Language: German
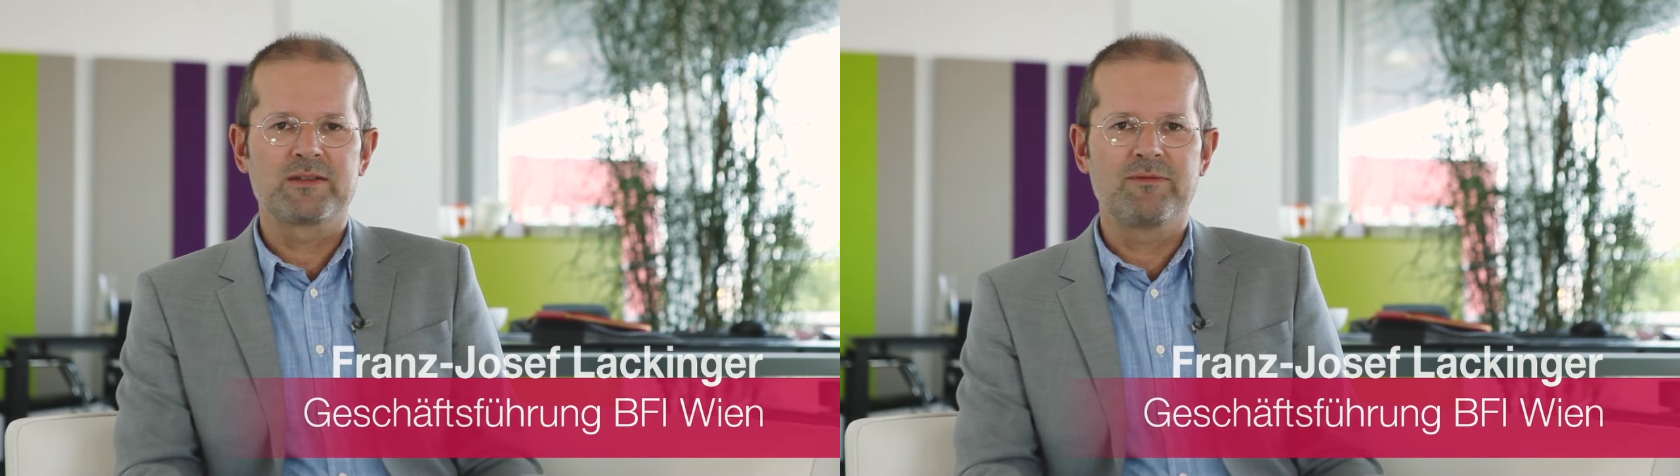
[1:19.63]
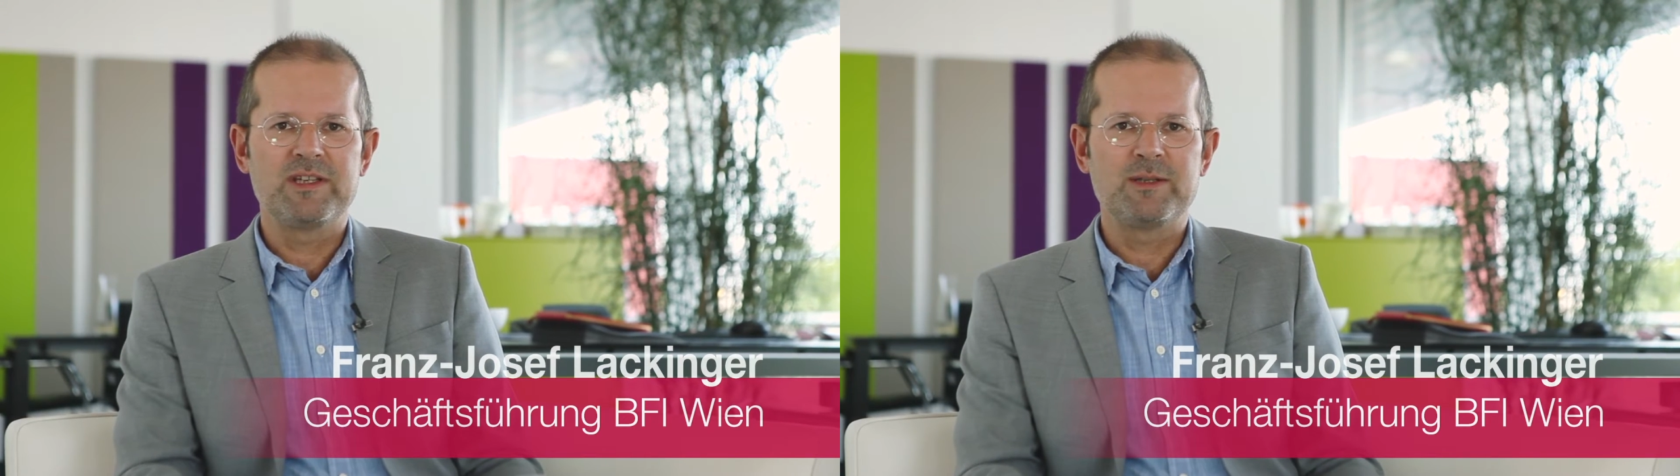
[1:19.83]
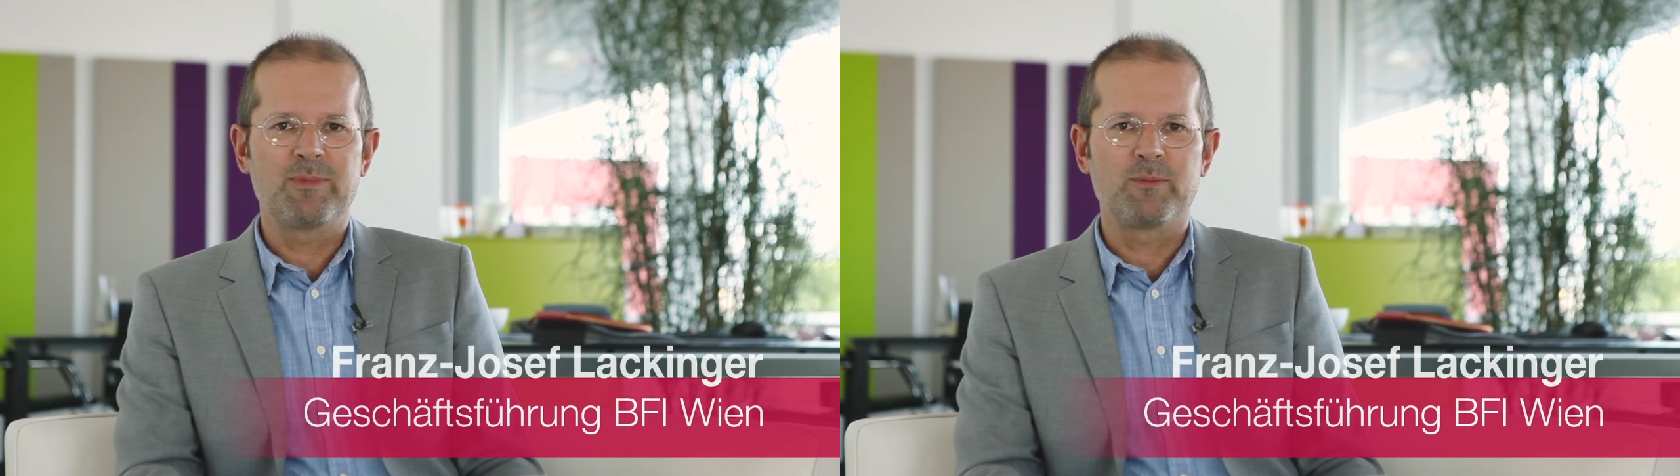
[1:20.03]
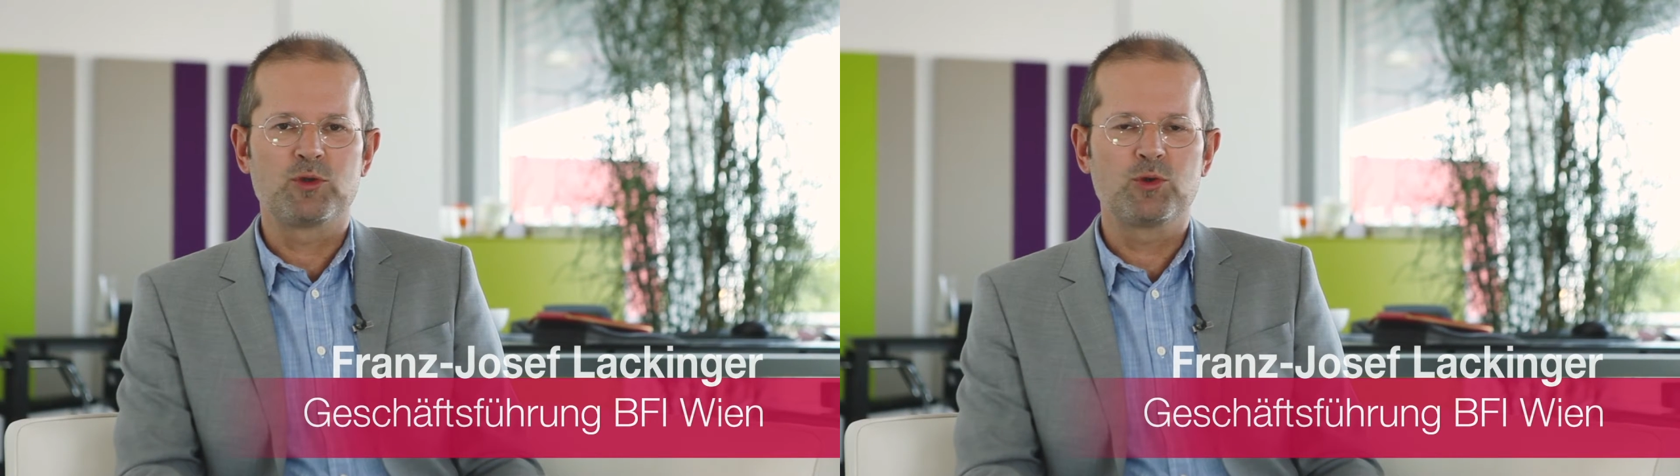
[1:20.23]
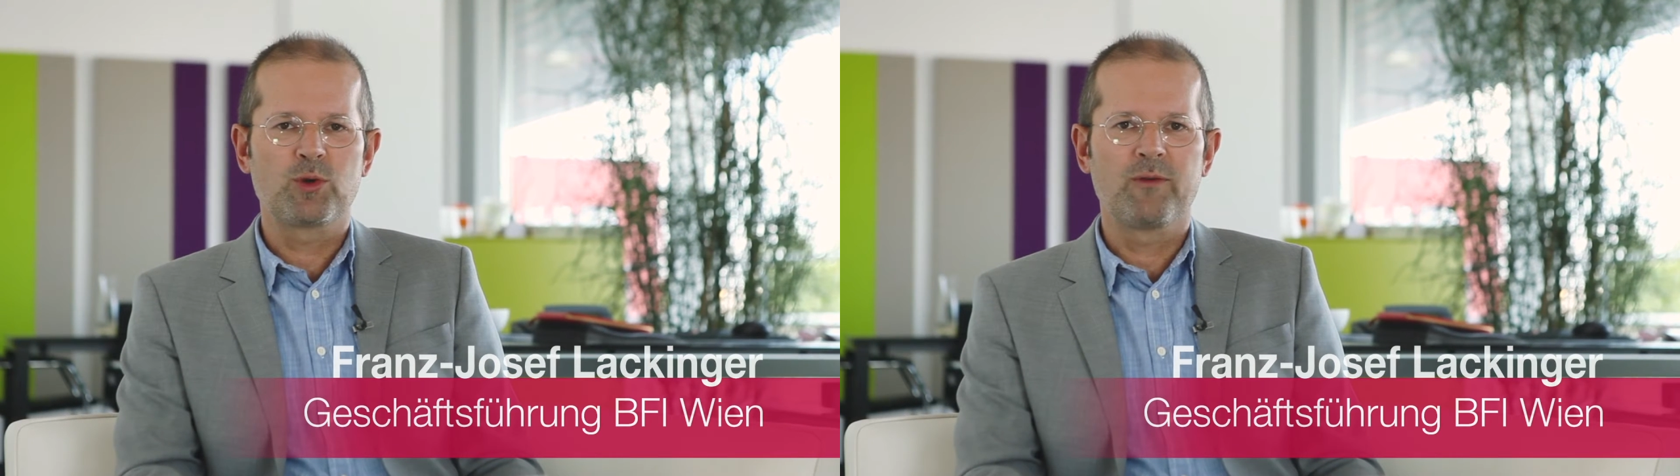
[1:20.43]
wie Sie beim
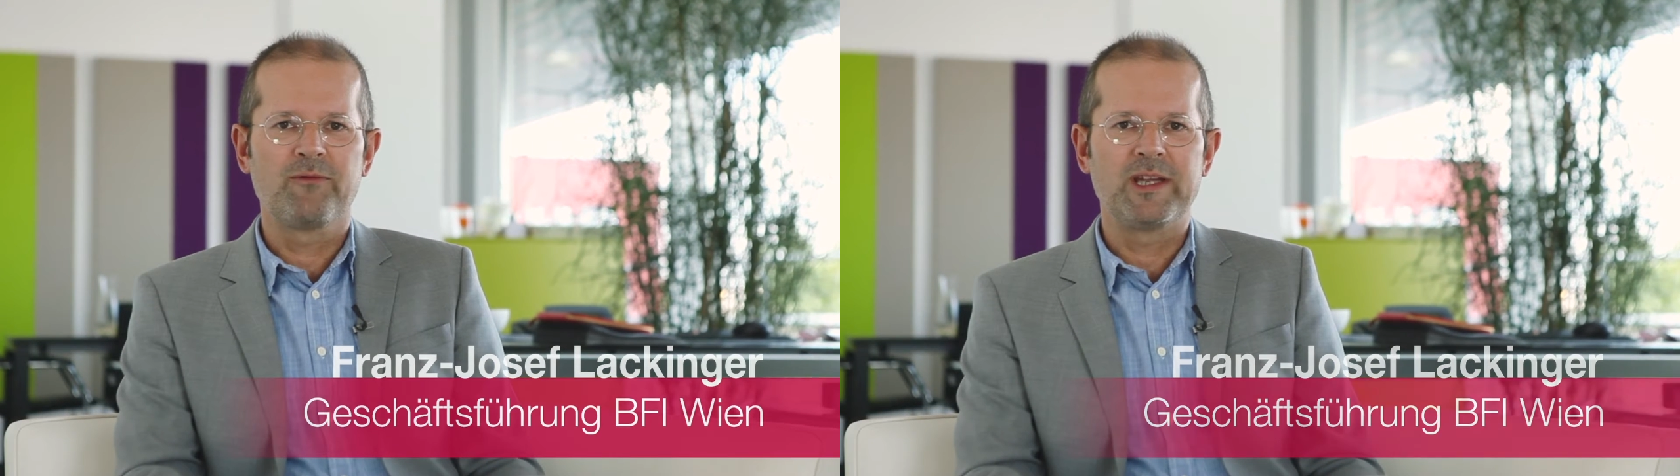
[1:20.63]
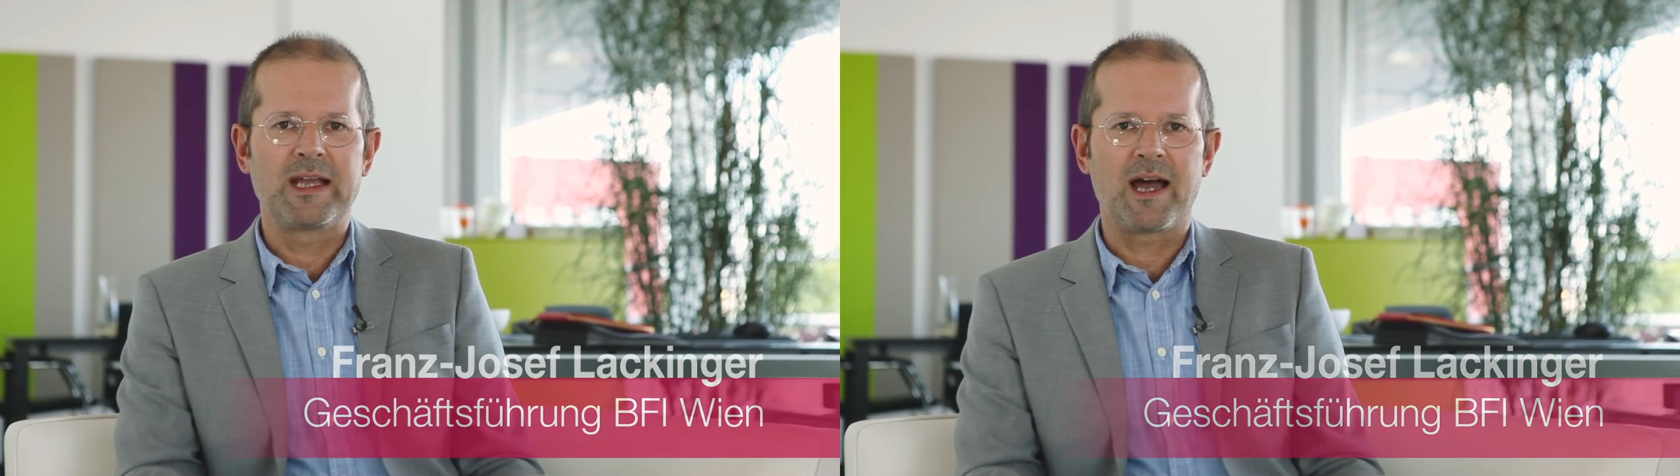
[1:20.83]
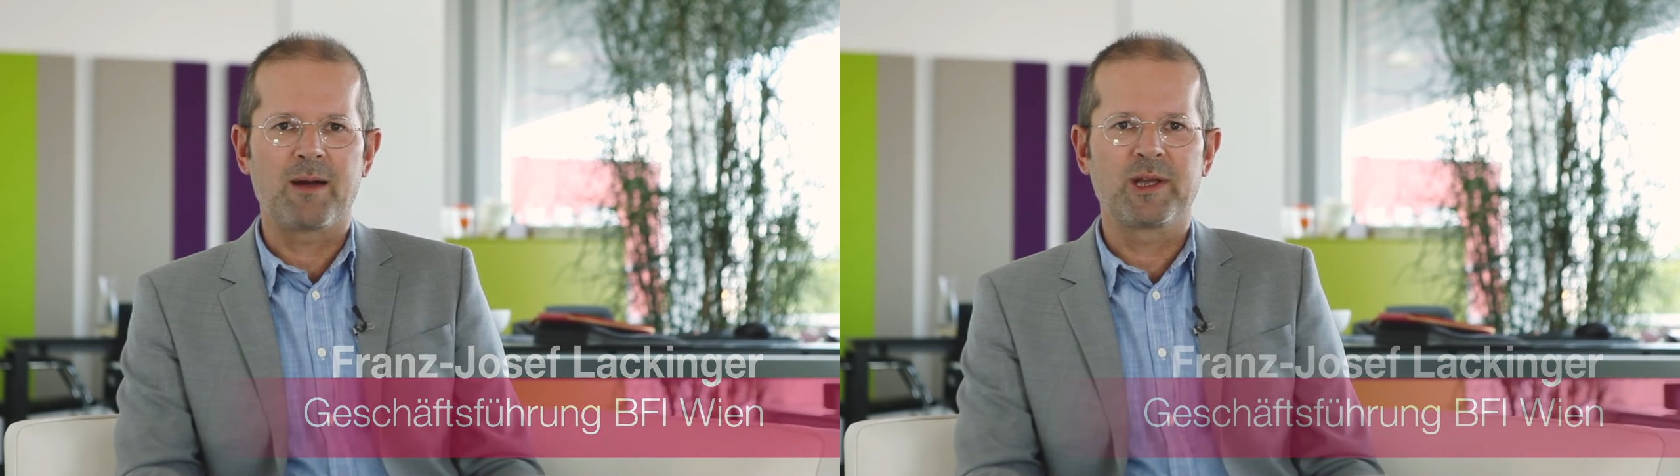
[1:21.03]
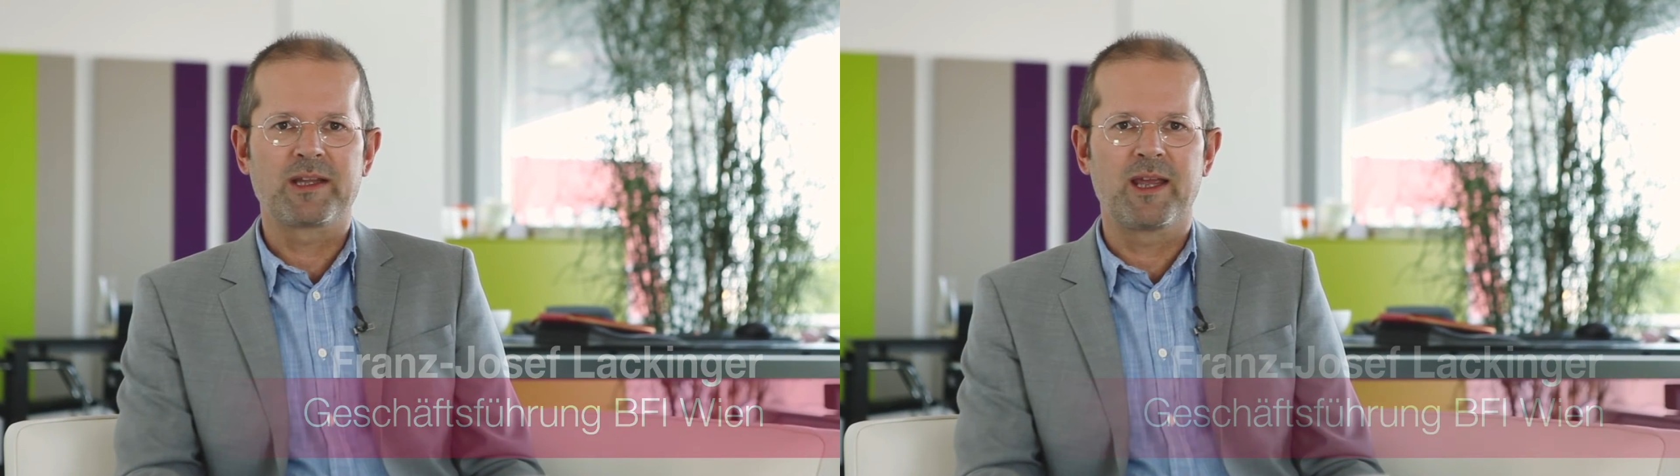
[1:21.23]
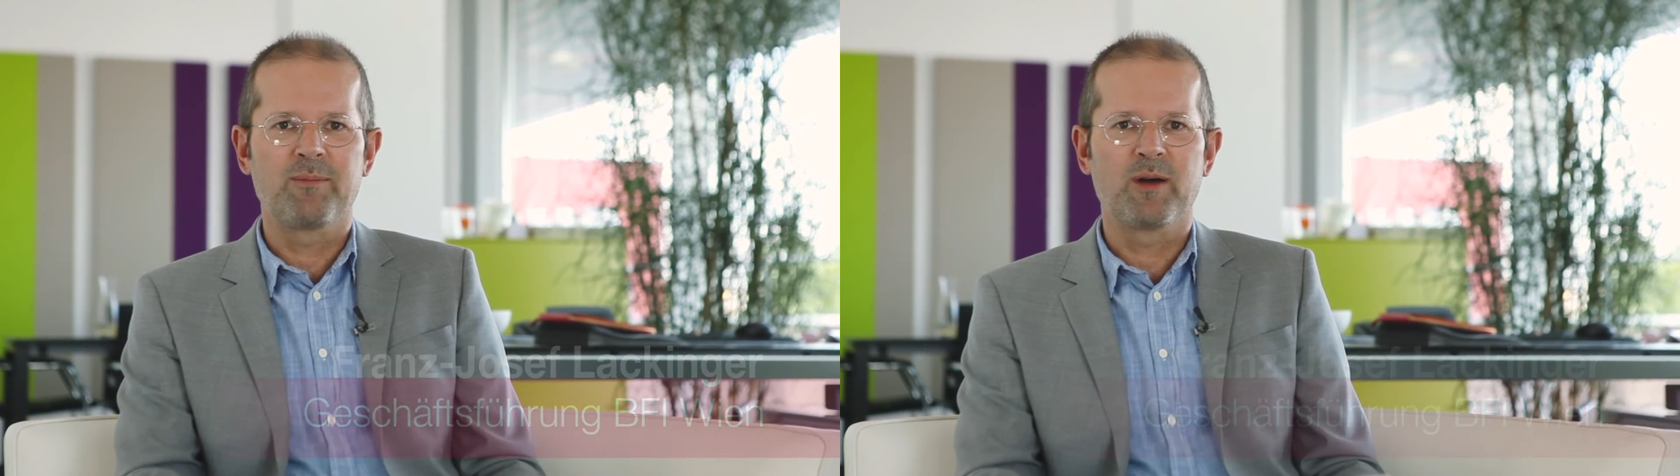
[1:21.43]
zukünftigen
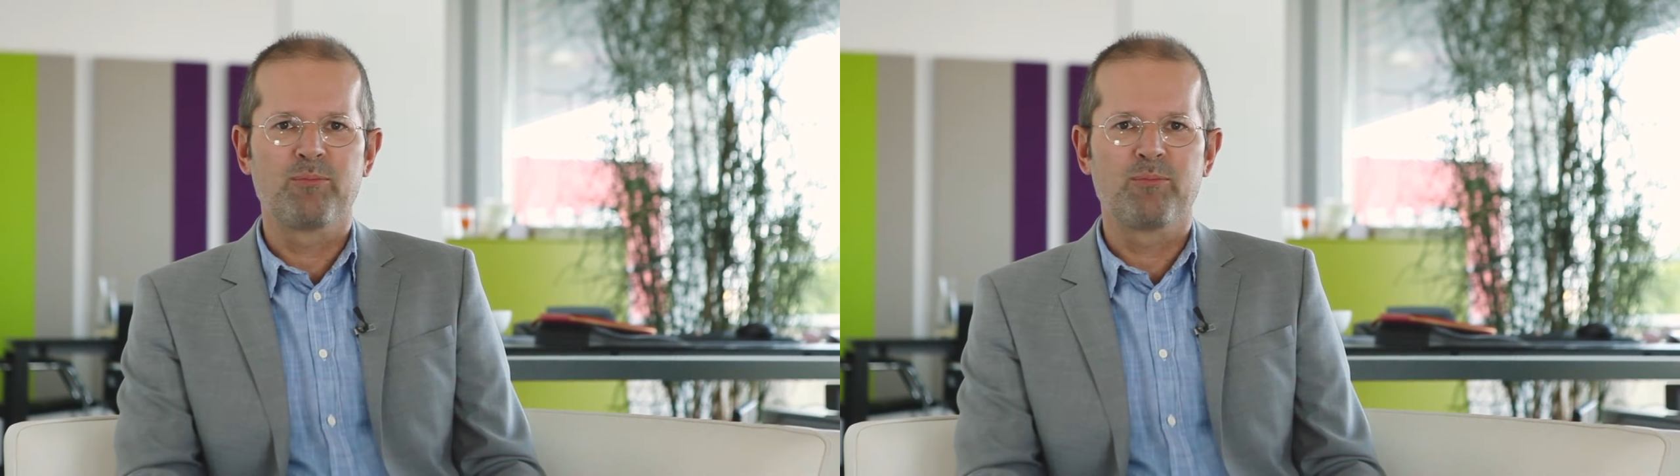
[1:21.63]
Arbeitgeber